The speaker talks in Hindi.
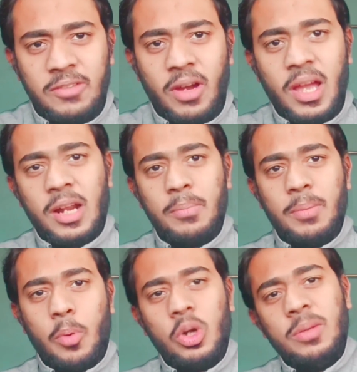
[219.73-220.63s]
आता है कि भाई
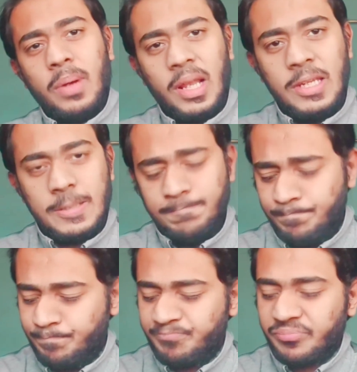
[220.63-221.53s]
यार हमने बॉडी बनाई
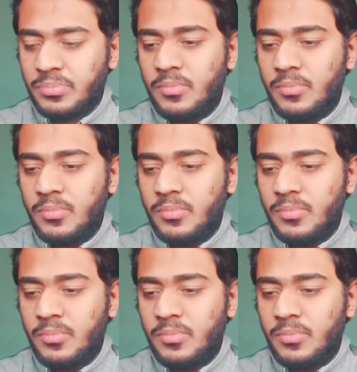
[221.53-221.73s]
हम हम्म।